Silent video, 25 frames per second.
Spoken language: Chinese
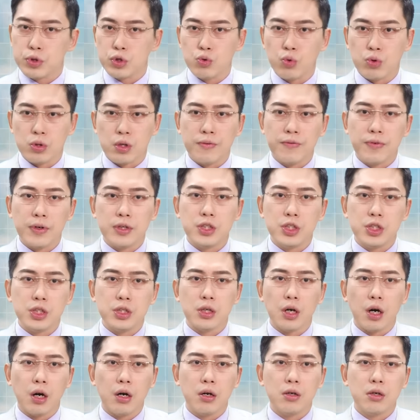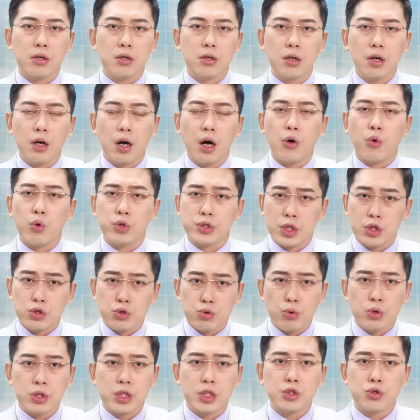是我能分析的哦。好，我先
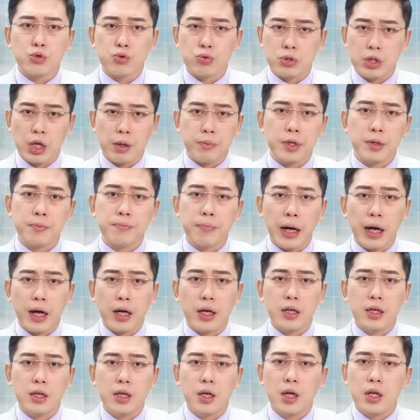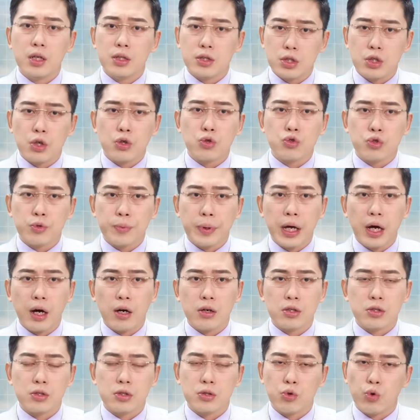说清楚，讲明白，这种股票
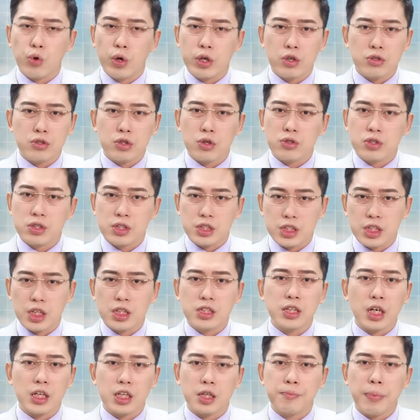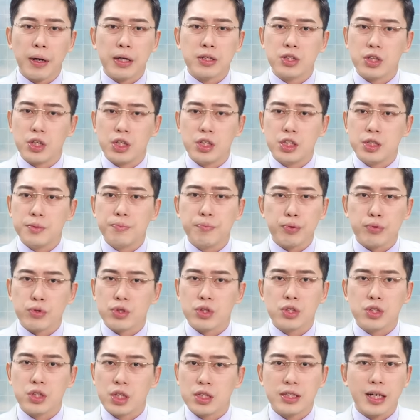会有这种几根涨停板，这已经不
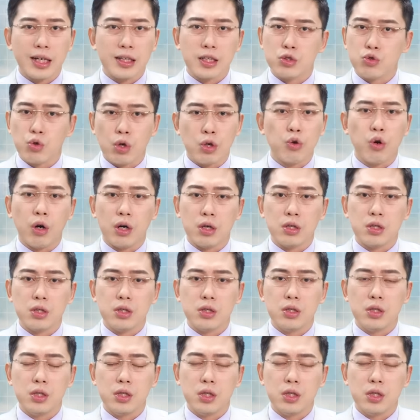是正常的状况了。